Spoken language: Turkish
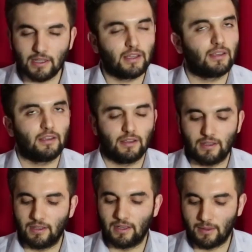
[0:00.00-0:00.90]
ilk
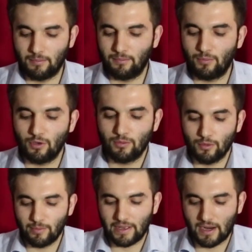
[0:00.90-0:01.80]
e,
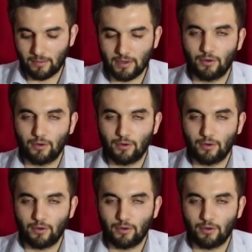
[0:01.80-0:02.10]
bölümü beraber